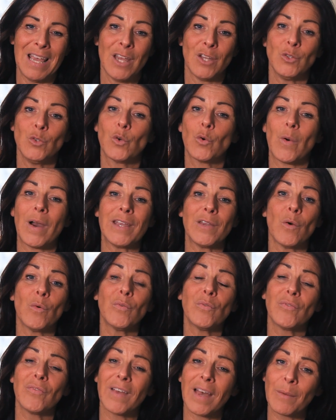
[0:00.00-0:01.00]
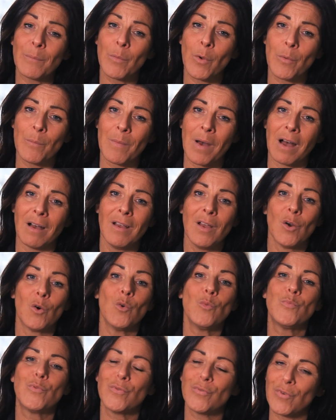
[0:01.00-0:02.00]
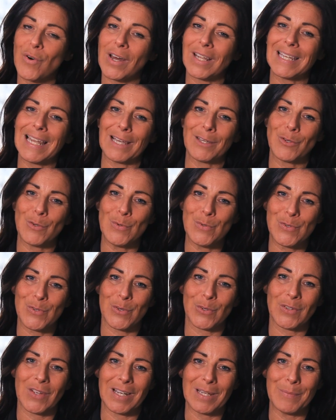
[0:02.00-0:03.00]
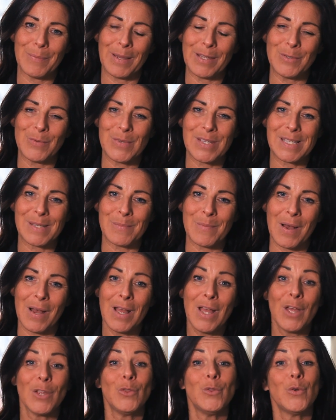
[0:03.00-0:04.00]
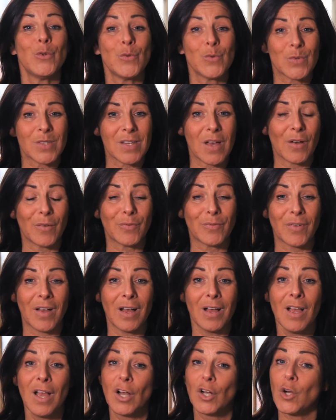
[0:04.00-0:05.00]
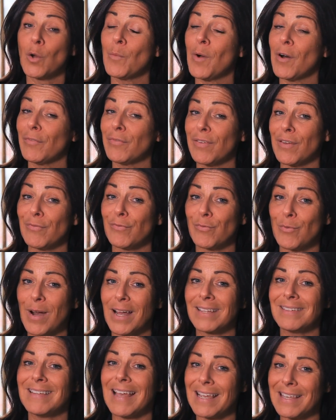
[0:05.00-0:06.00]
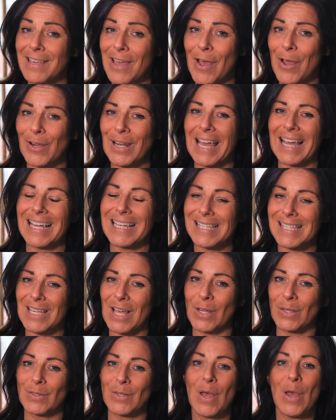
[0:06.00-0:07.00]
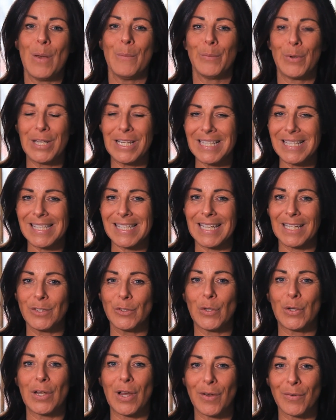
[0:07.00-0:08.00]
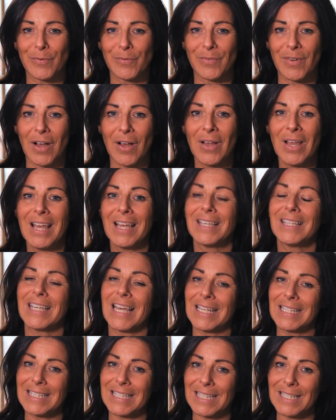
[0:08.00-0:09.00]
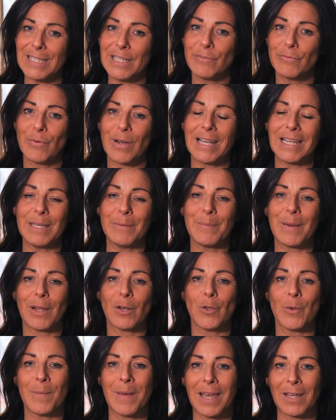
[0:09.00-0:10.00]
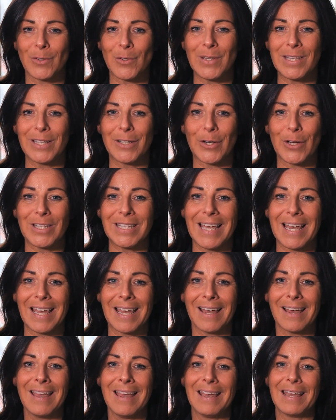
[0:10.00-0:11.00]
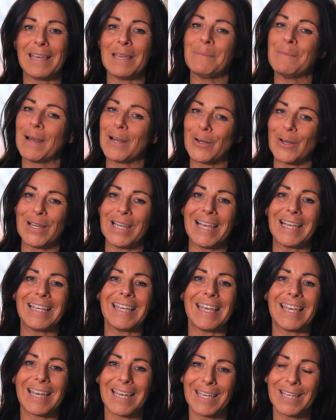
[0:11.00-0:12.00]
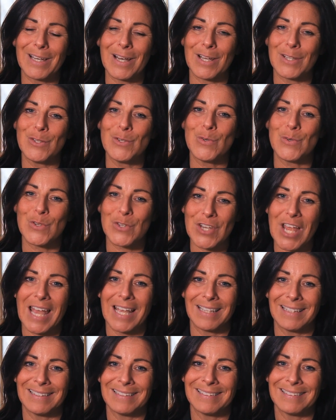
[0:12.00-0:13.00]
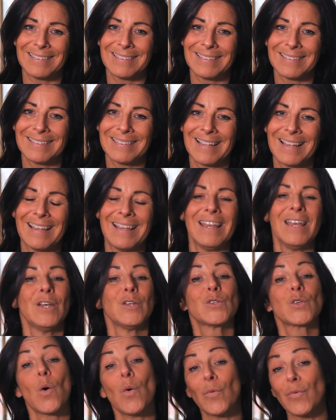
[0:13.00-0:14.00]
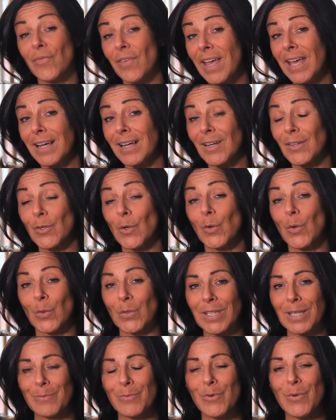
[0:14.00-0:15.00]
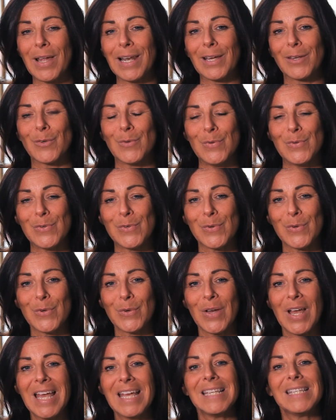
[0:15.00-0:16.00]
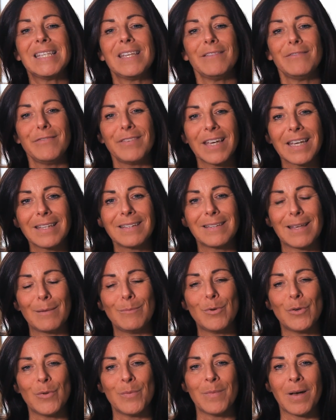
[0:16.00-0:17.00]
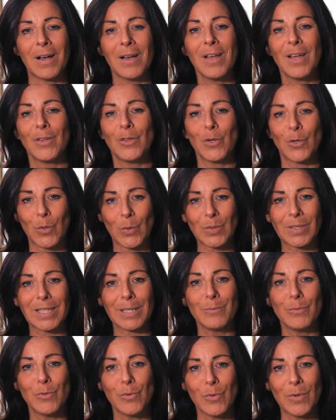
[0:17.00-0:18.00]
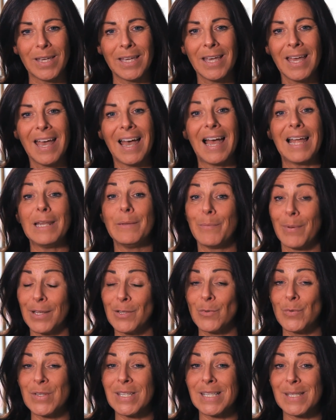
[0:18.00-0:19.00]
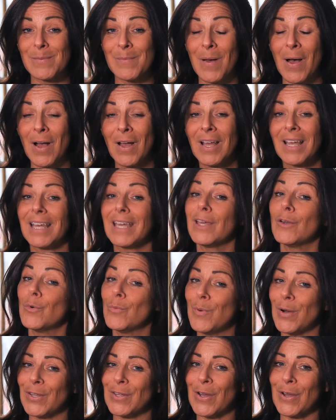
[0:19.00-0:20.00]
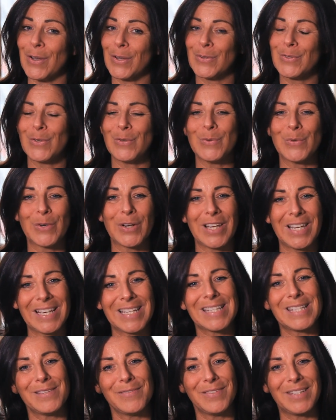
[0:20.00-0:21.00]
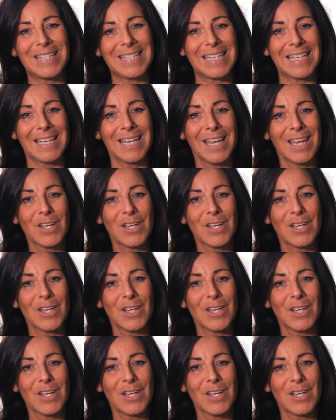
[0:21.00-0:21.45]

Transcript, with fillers: Nous croyons fermement au pouvoir de la culture dans l'épanouissement de nos enfants, comme en fait foi d'ailleurs la récente politique de l'enfant qui a été dévoilée par le maire de Nicodère et ma collègue Erika Duchesne. Ce qu'on fait quand on contribue à la culture, c'est véritablement de contribuer à l'épanouissement et au bonheur de nos collectivités.